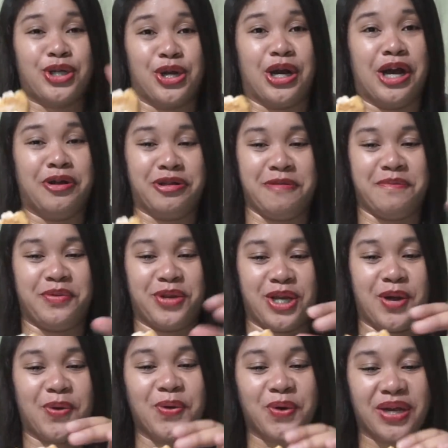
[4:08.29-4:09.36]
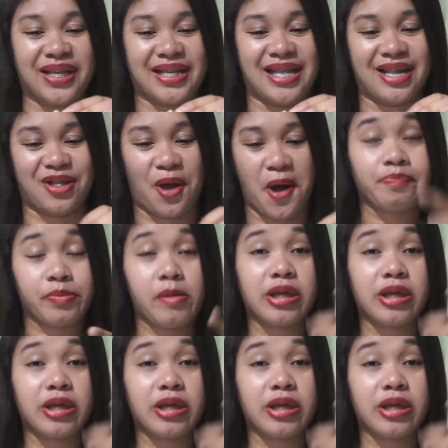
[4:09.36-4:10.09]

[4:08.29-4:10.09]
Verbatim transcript: So, ganun din po sa cookies na to.